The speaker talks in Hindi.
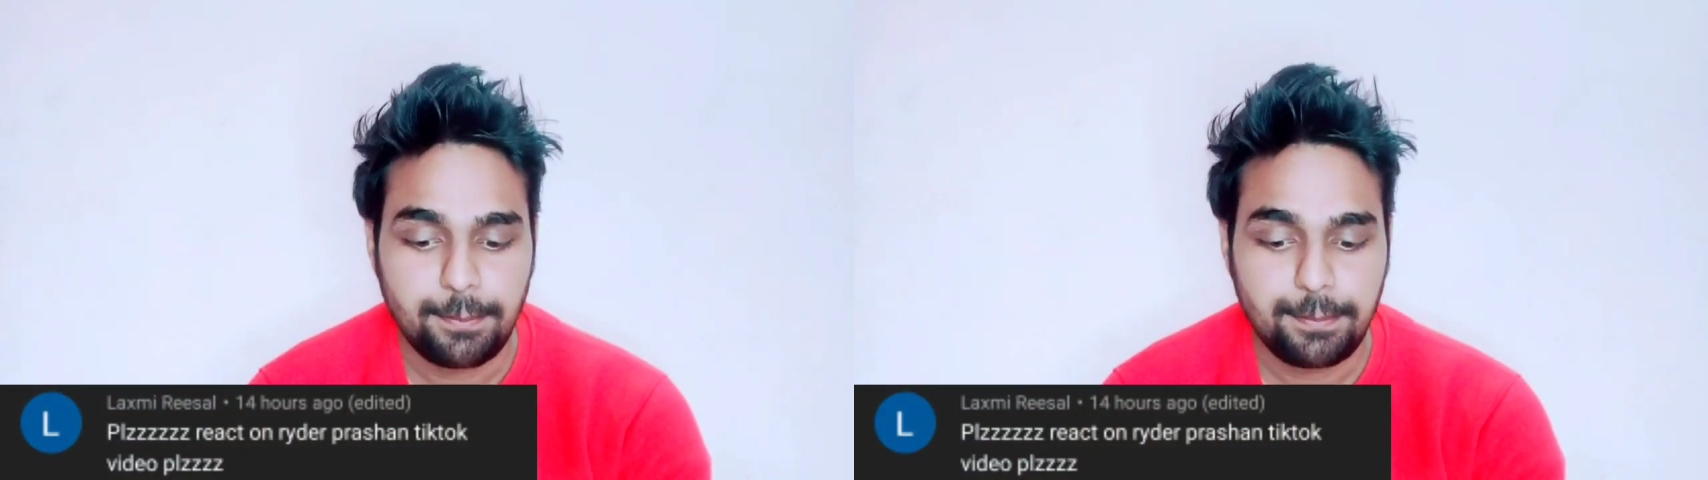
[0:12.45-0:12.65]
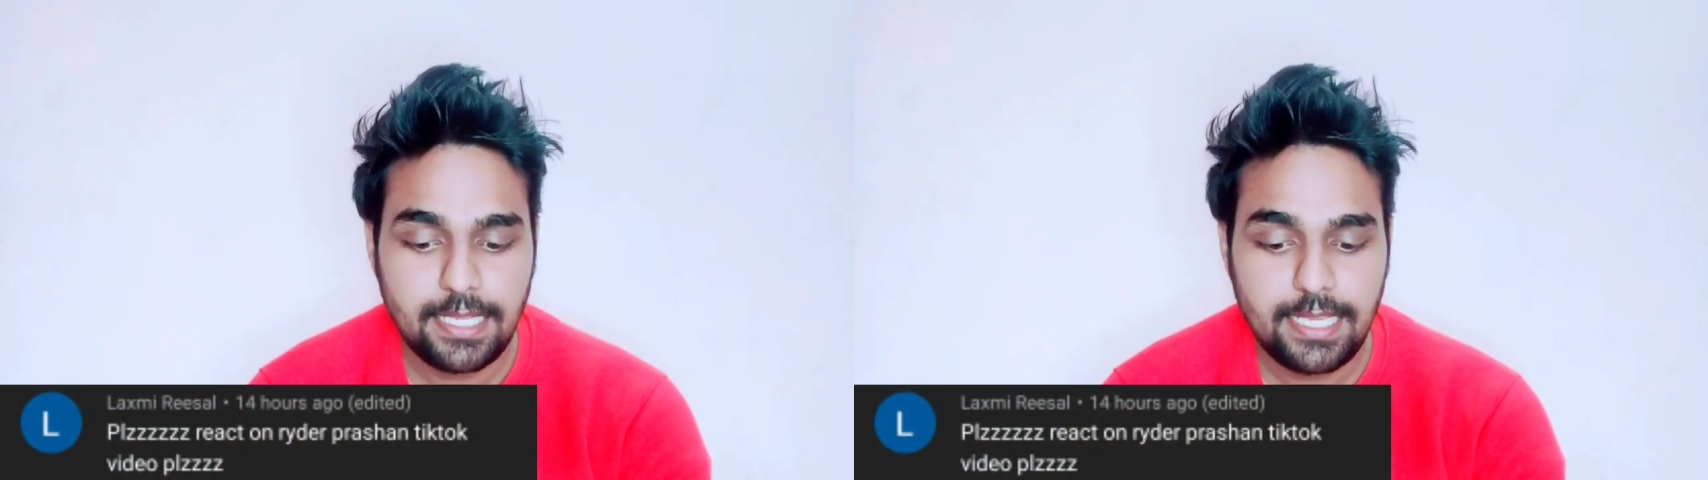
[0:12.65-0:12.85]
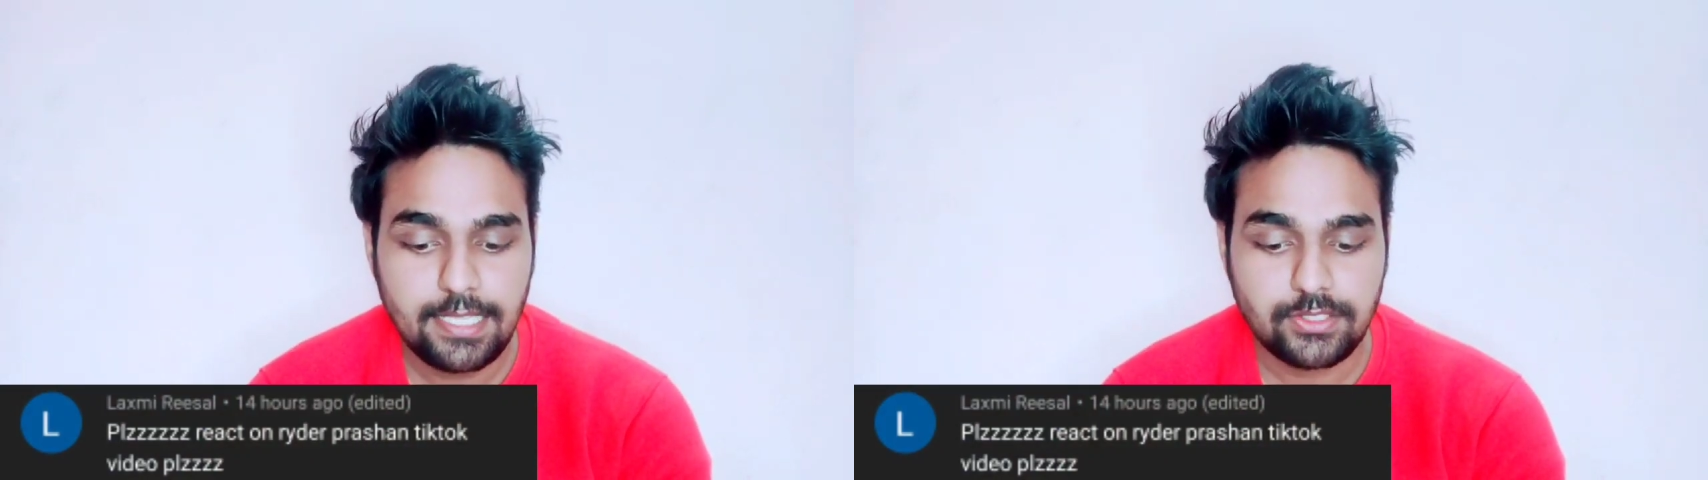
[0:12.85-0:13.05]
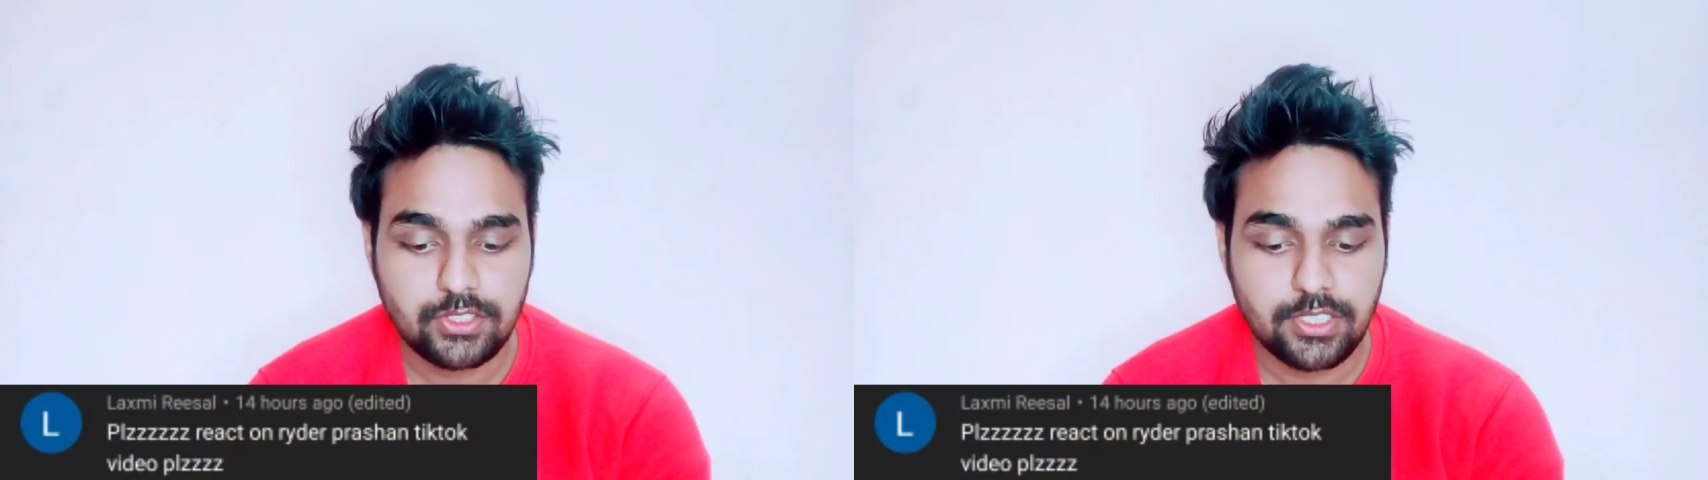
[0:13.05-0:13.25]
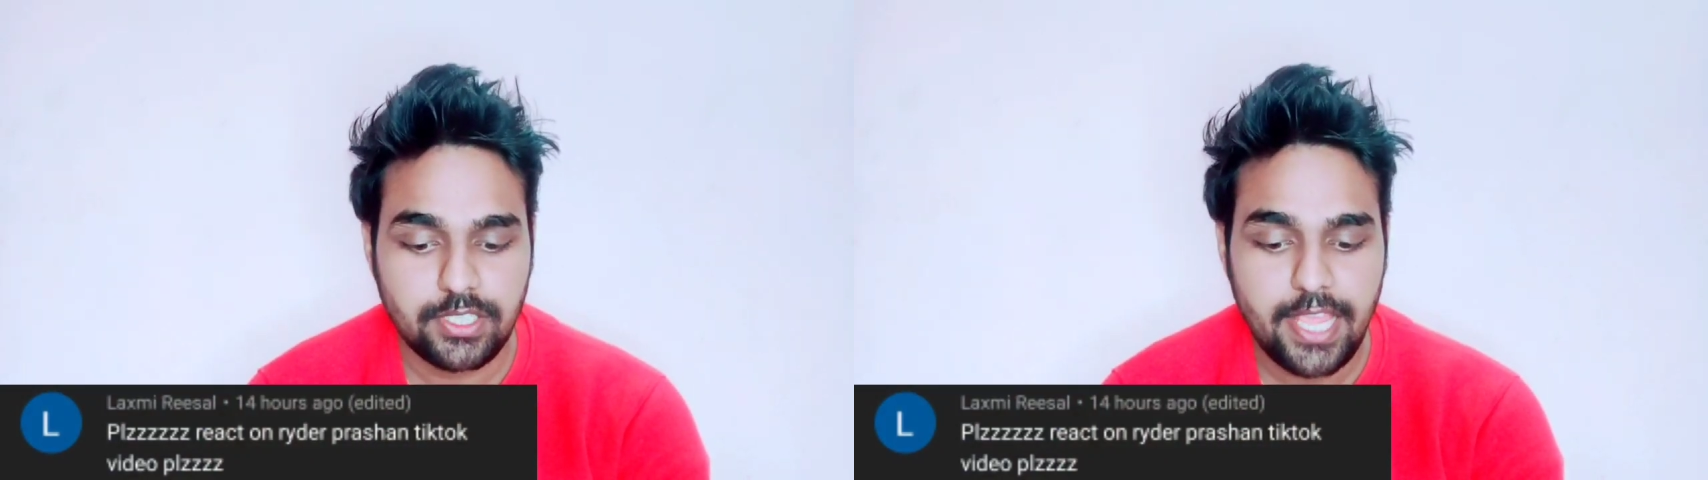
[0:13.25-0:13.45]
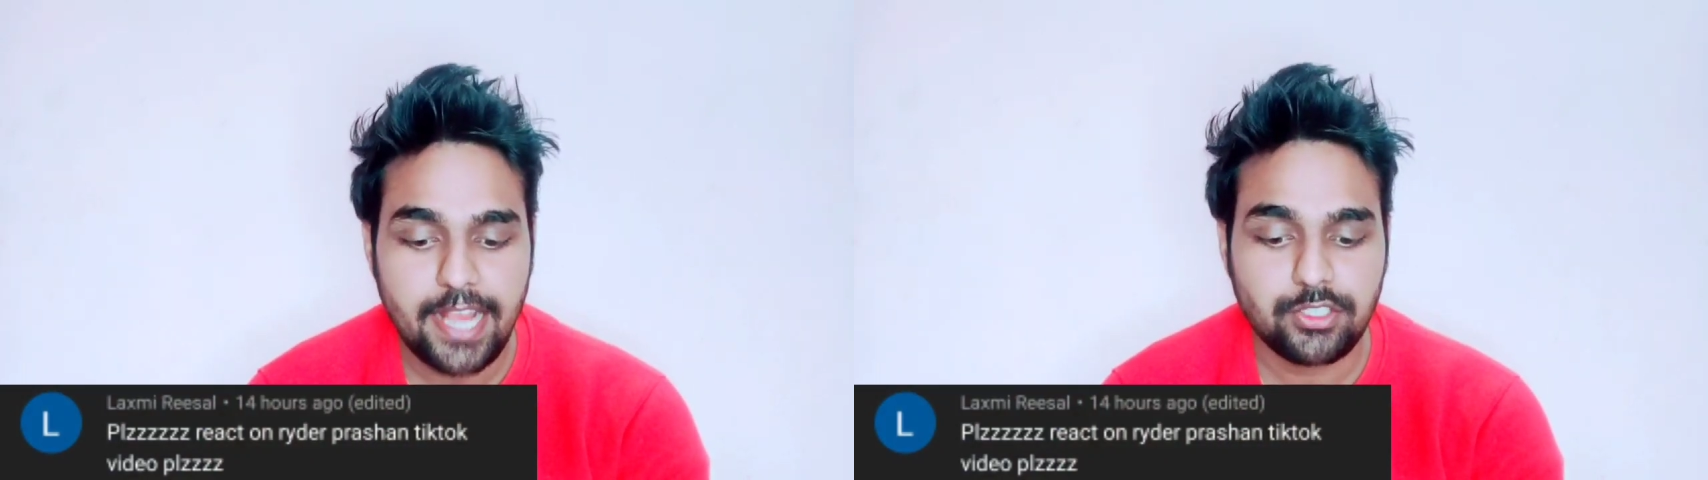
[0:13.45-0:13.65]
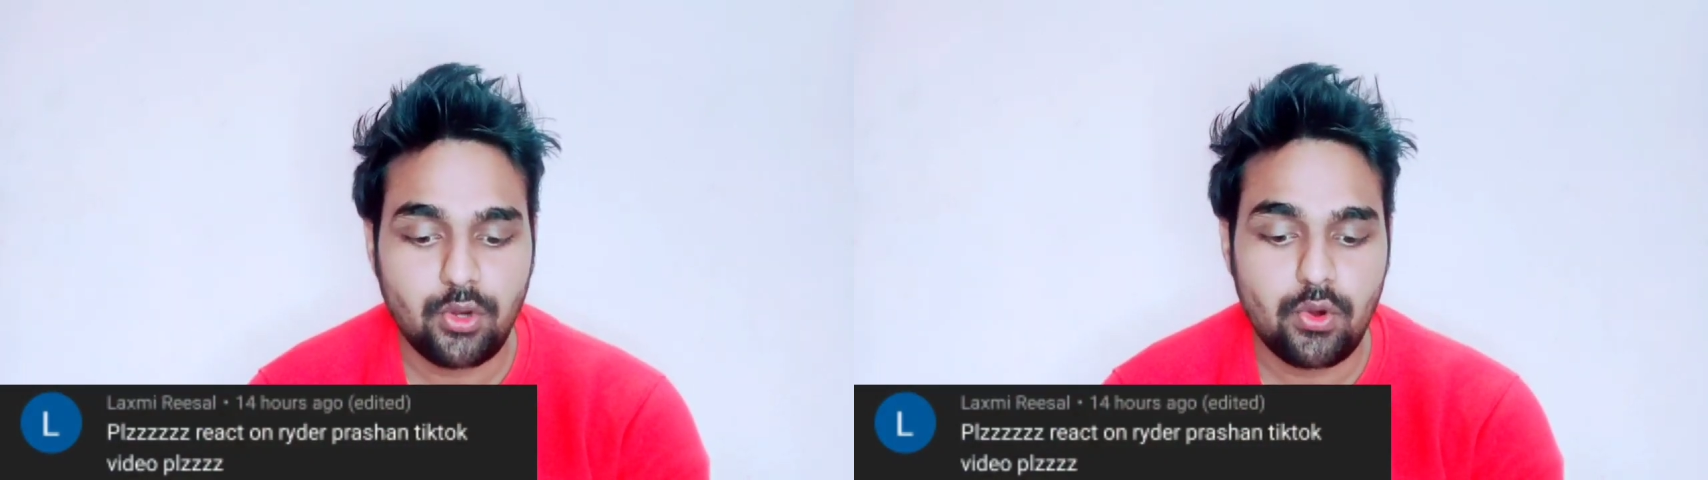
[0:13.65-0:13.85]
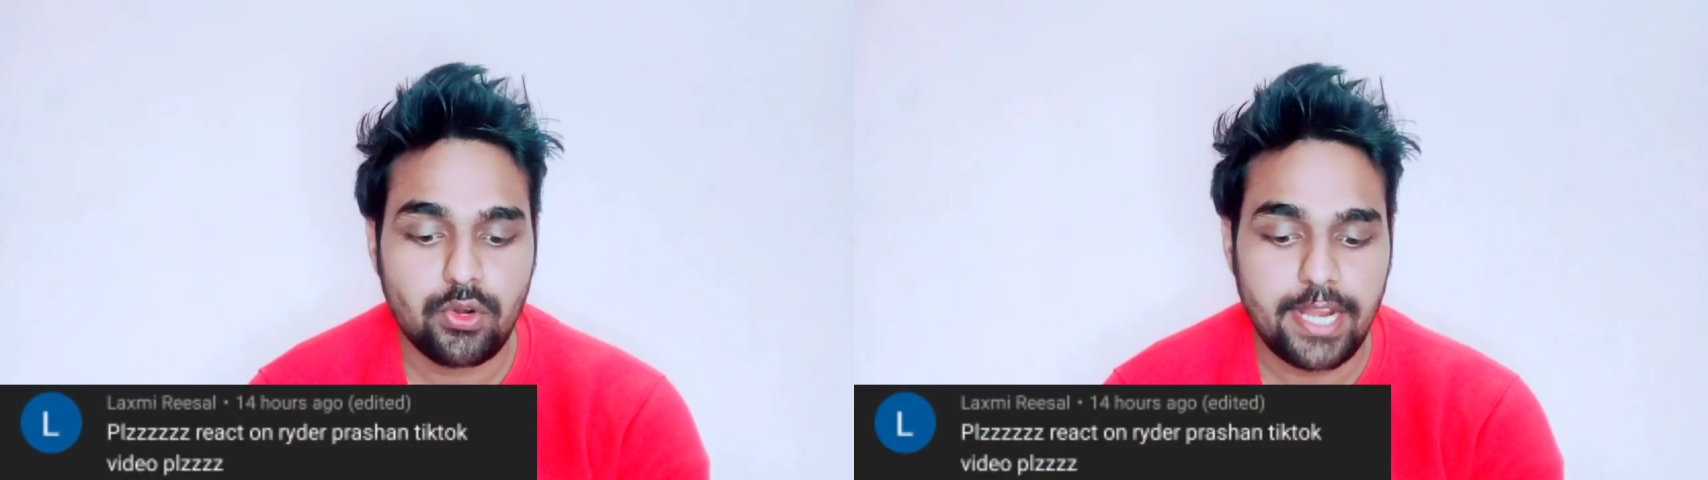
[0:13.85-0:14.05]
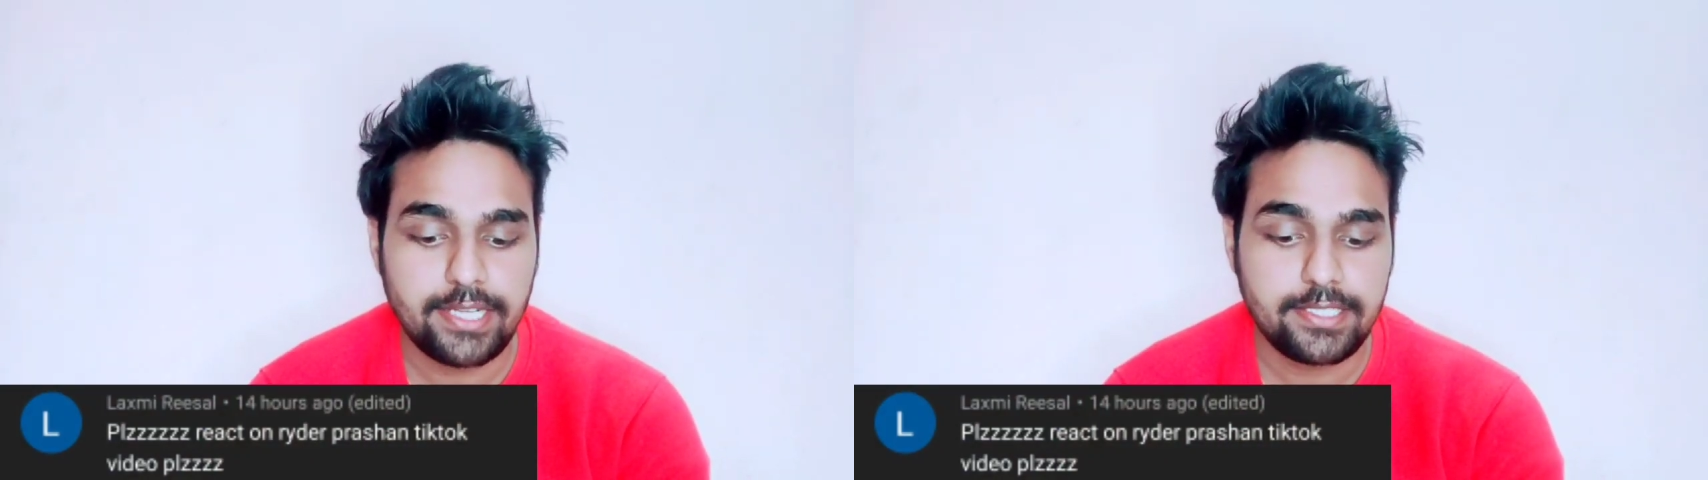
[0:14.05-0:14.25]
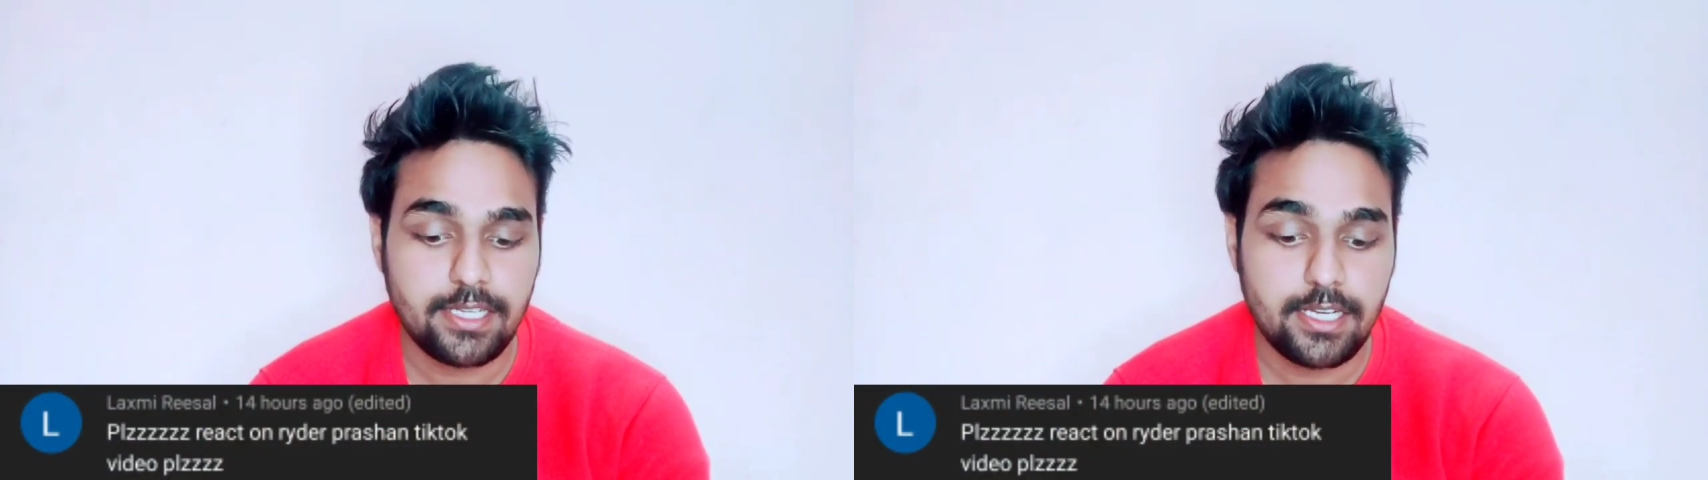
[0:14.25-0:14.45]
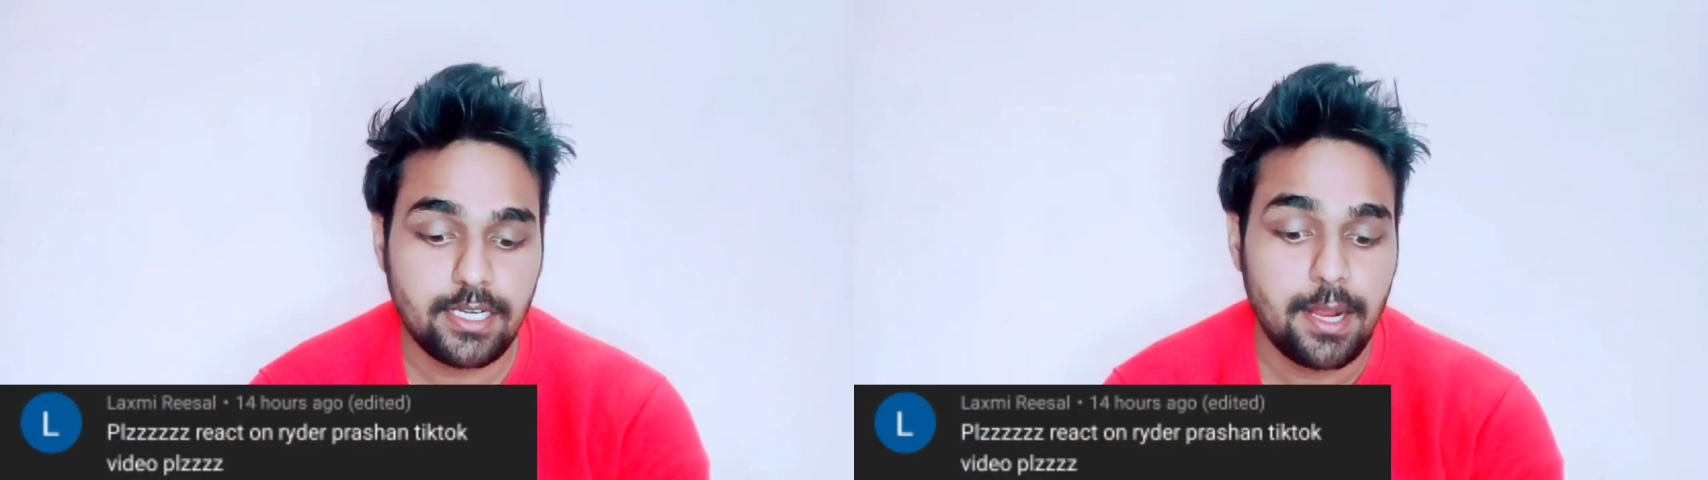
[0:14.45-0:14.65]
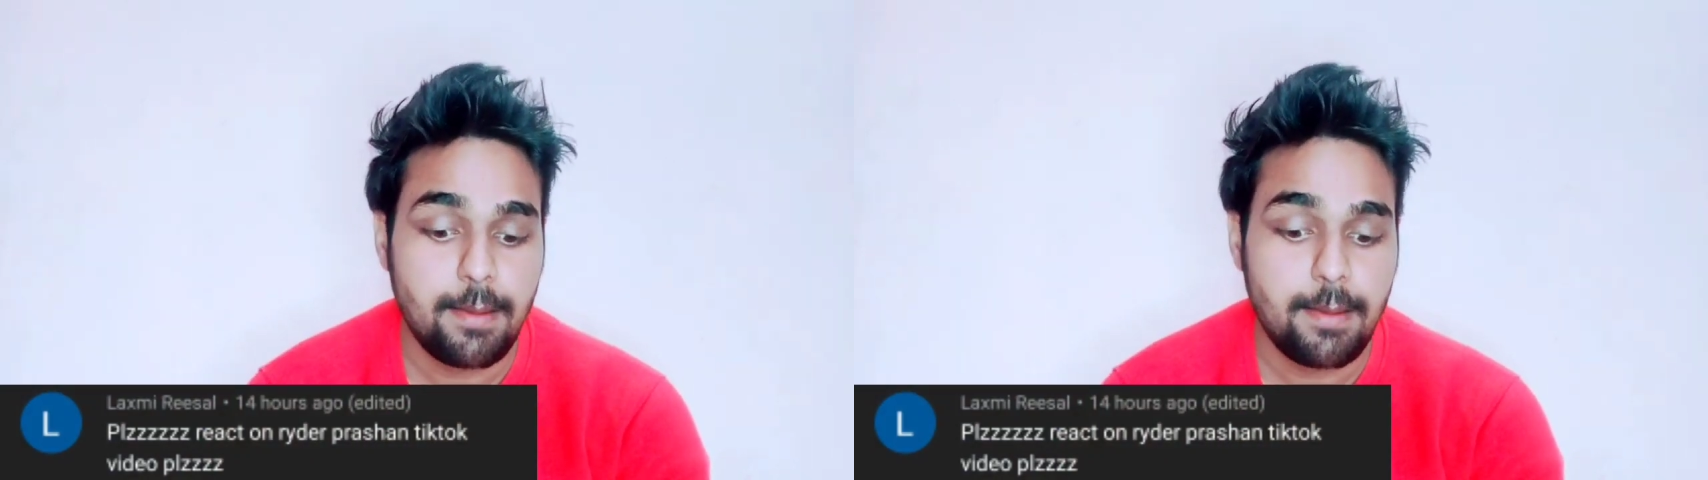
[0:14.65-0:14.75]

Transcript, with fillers: प्लीज रिएक्ट ऑन राइटर